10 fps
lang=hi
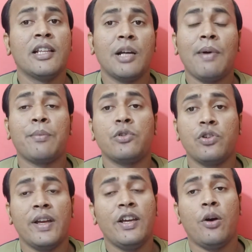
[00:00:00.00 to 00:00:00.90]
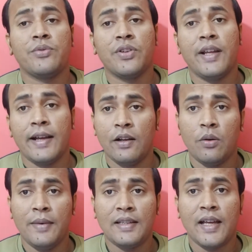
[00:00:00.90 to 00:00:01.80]
तब आपको जो है ये ऑप्शन देखने
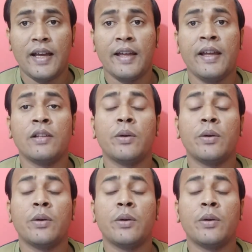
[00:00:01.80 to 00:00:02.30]
को मिलता है